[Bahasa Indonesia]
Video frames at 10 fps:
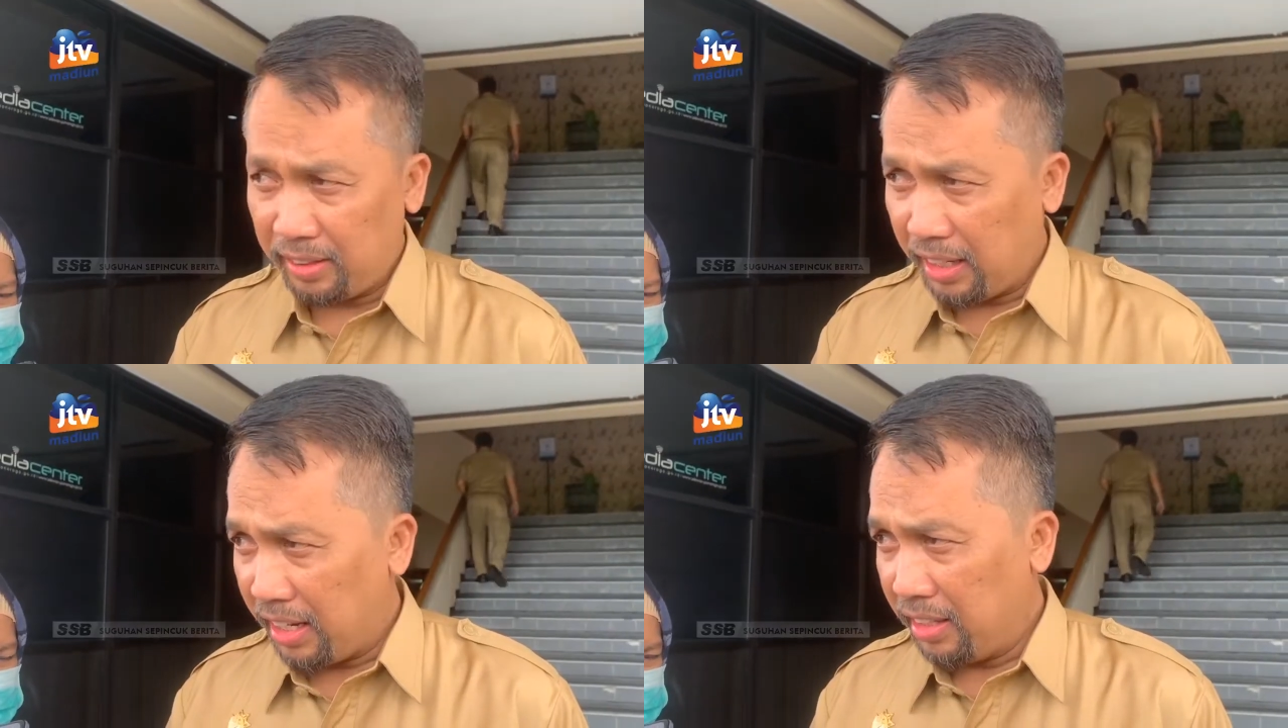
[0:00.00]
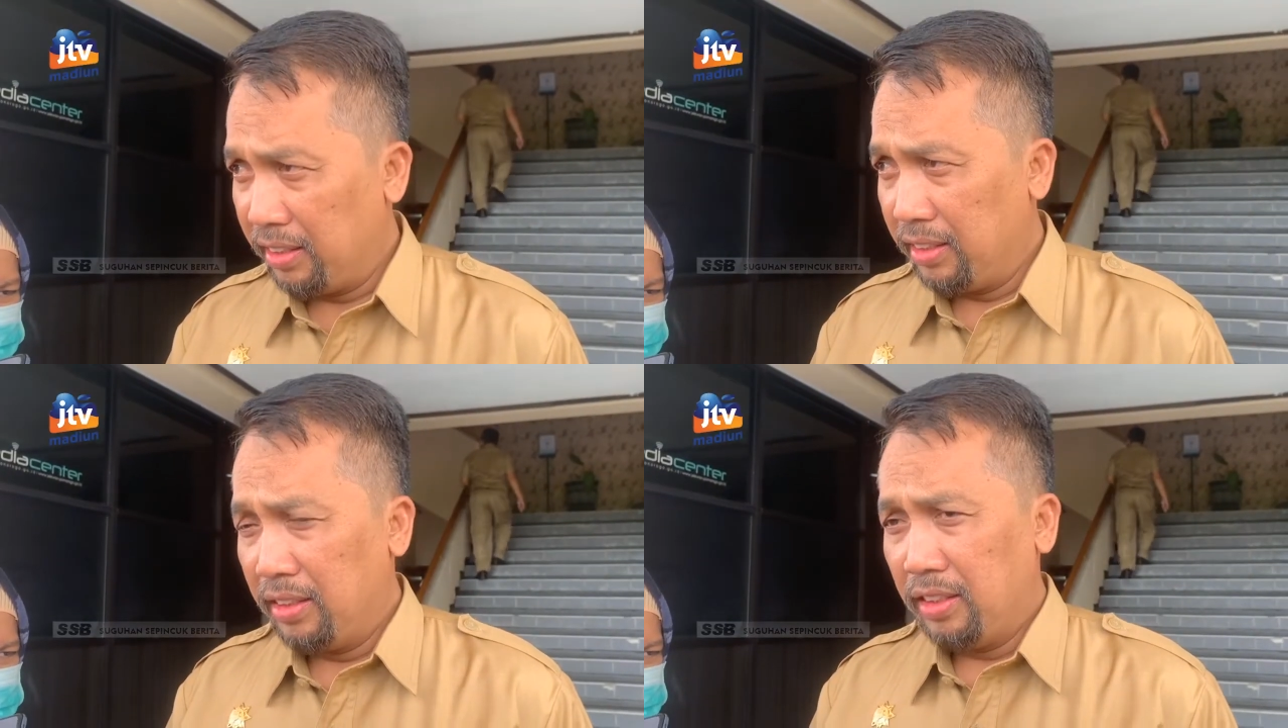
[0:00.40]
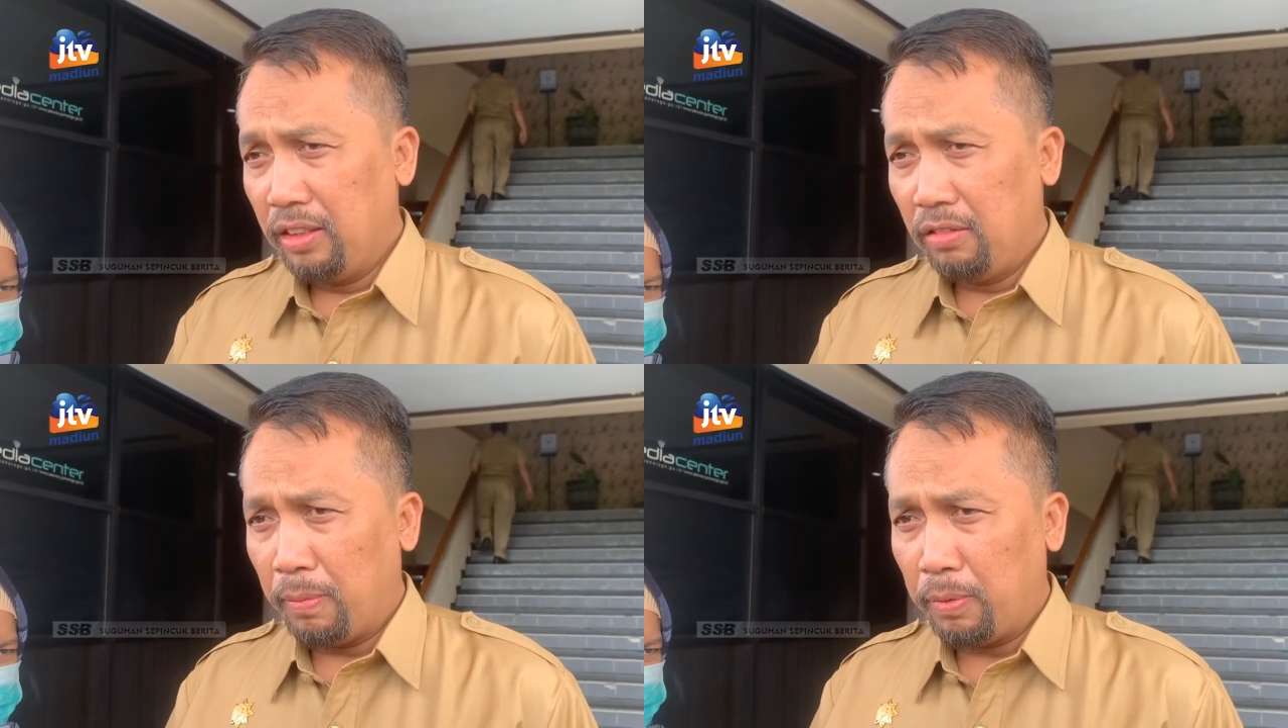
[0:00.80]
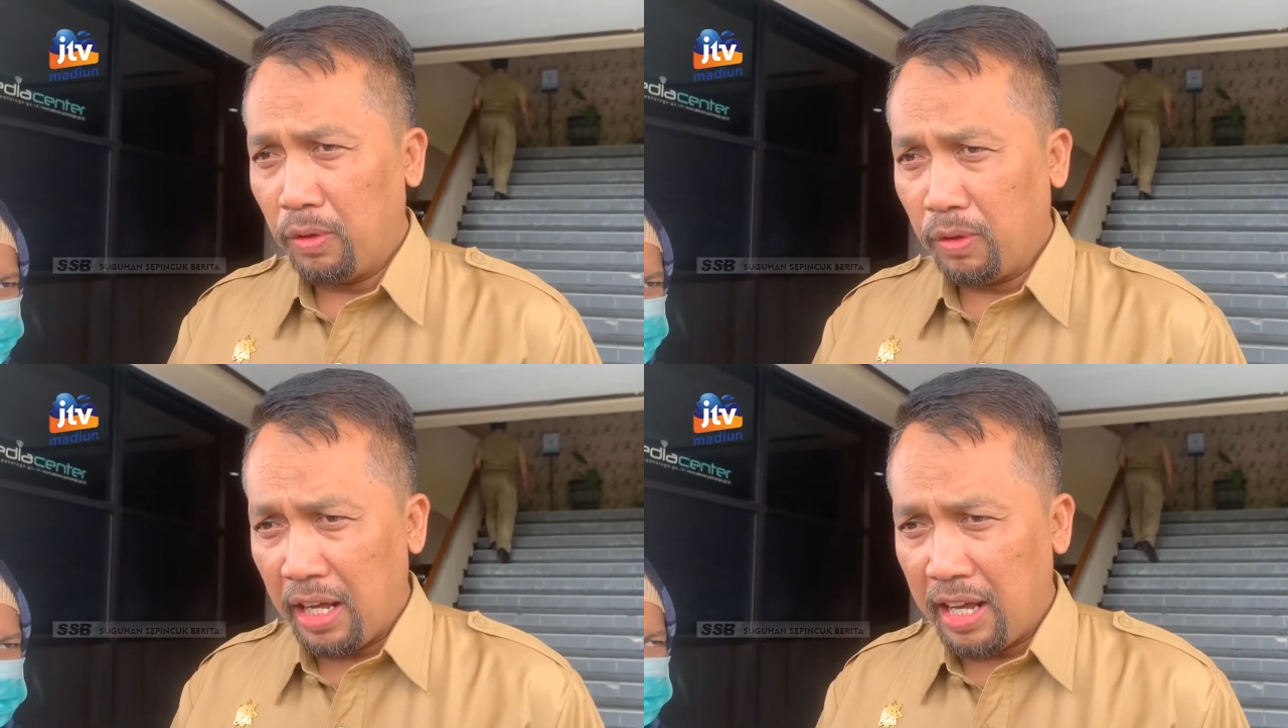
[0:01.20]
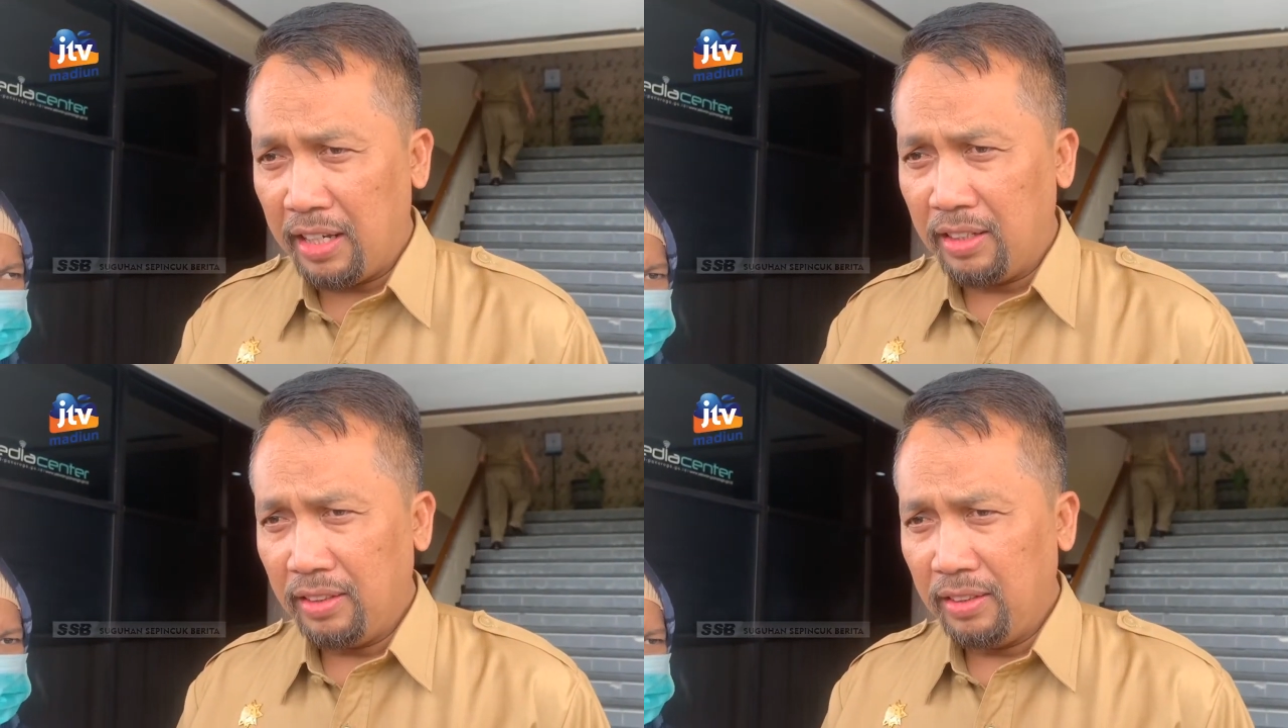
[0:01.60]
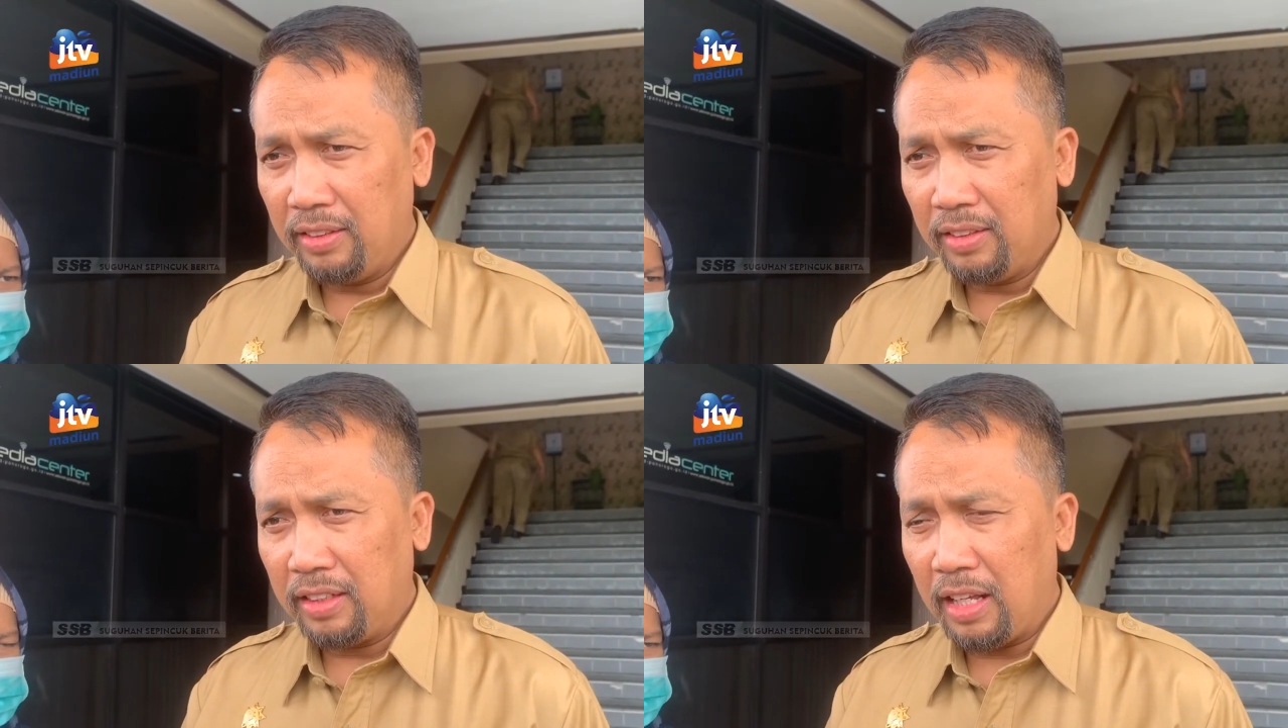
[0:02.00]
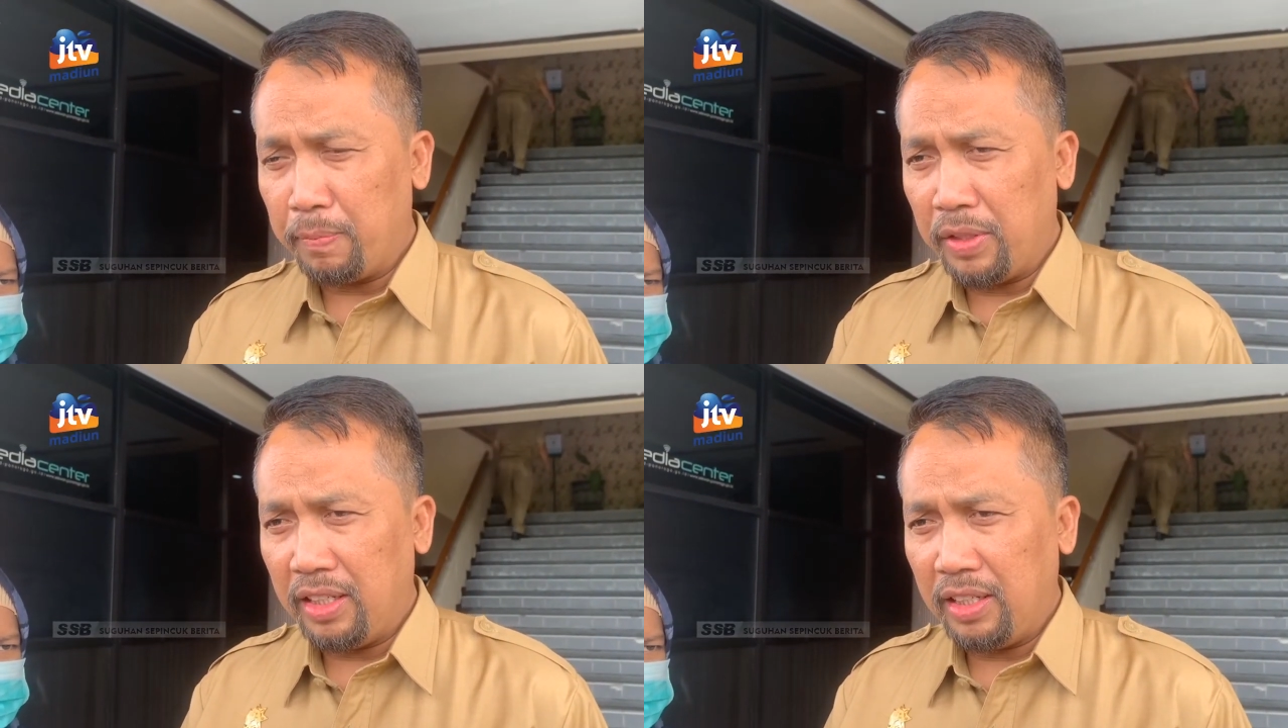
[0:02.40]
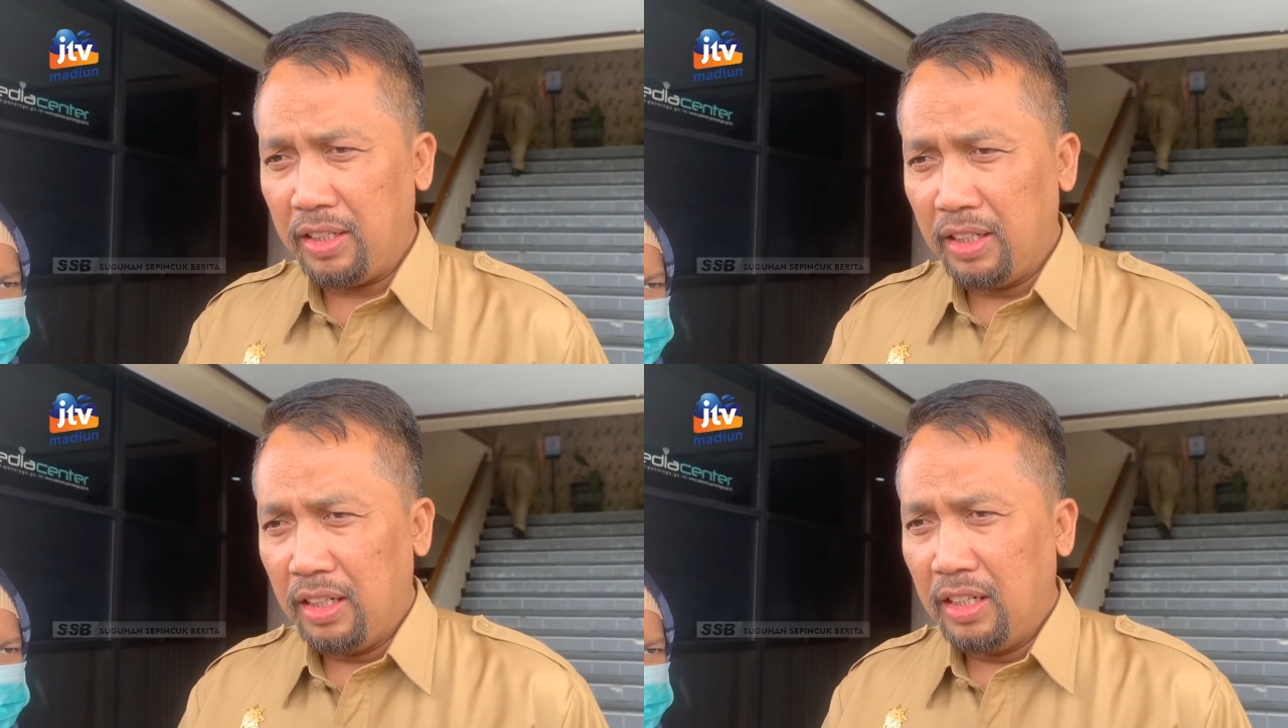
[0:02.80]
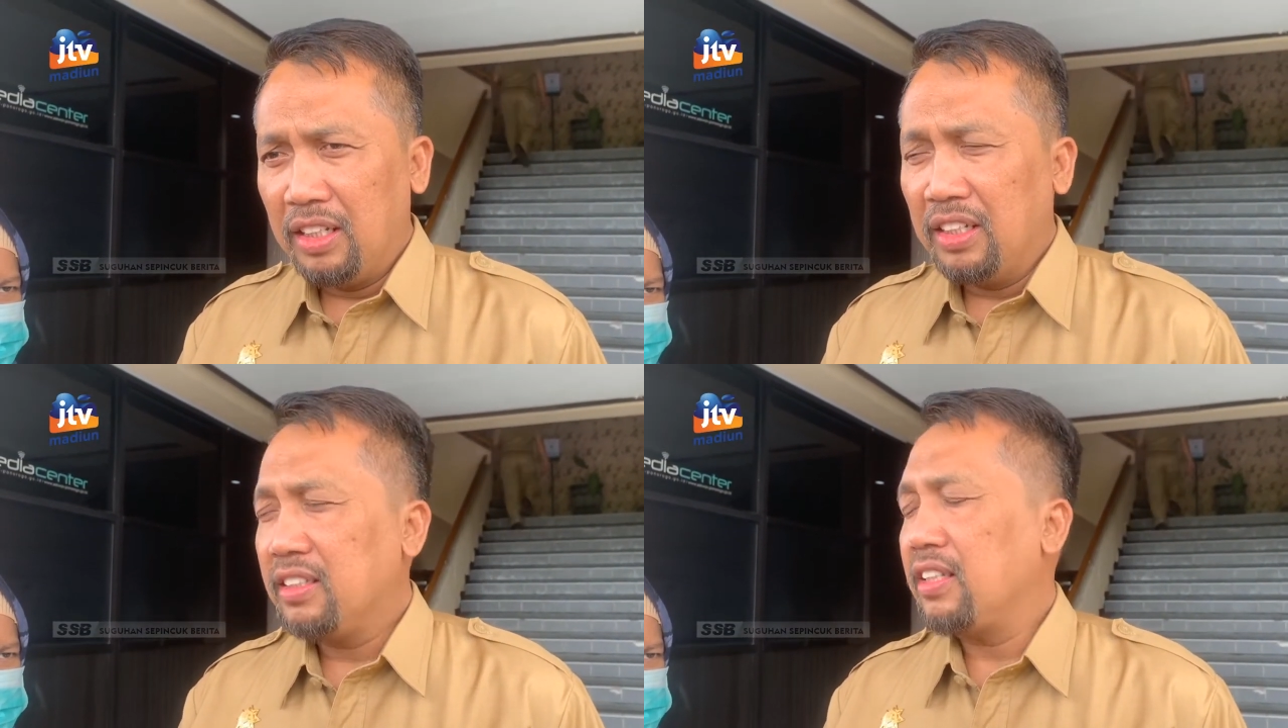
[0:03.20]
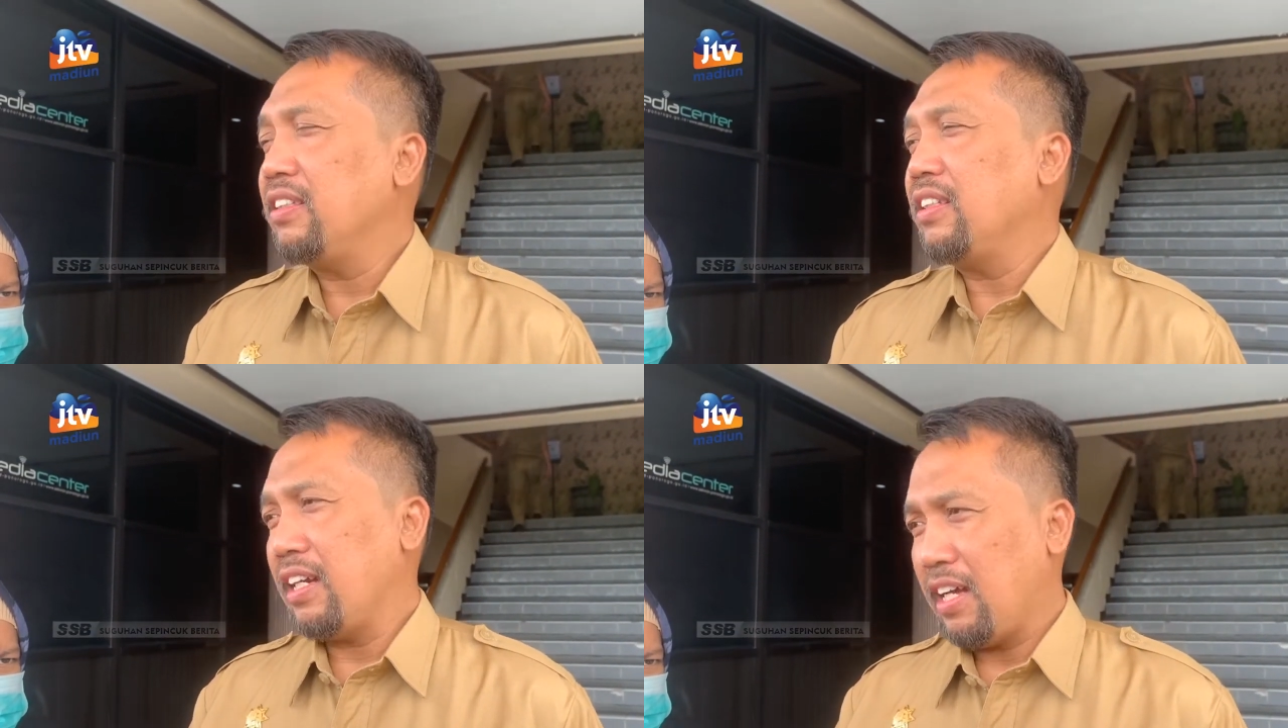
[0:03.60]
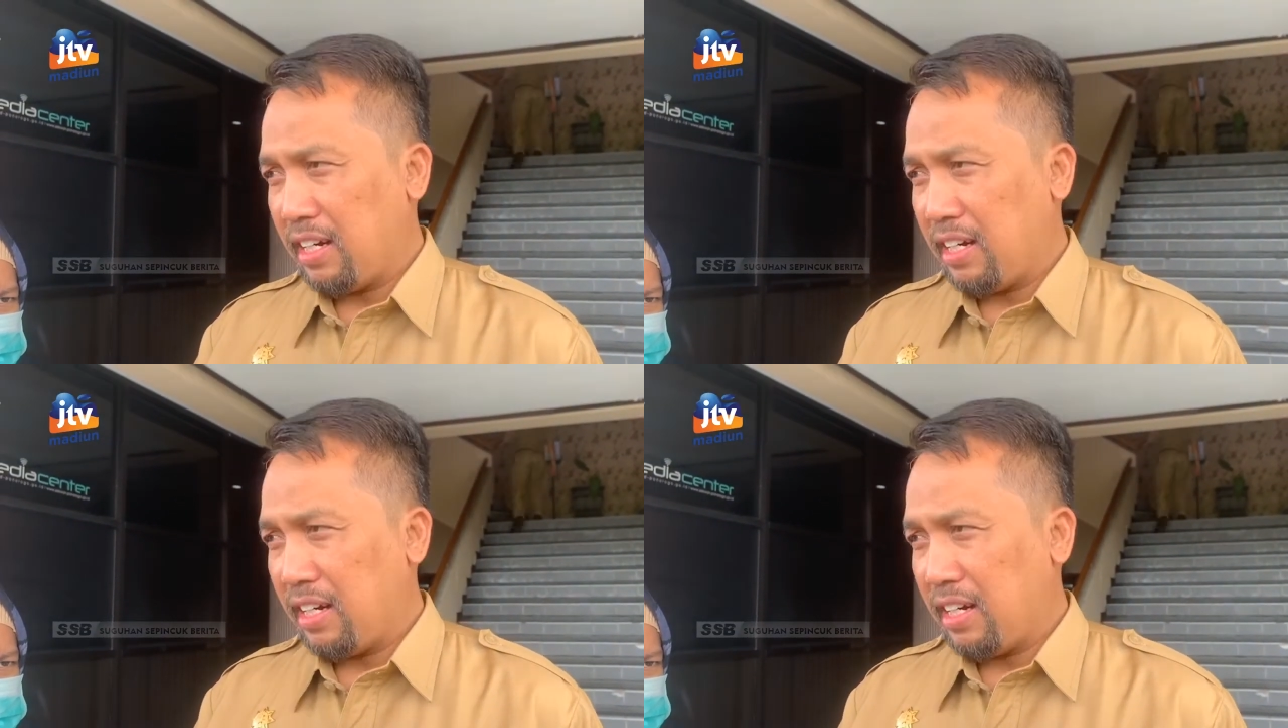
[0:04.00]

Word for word: ya, 20 orang, tetapi secara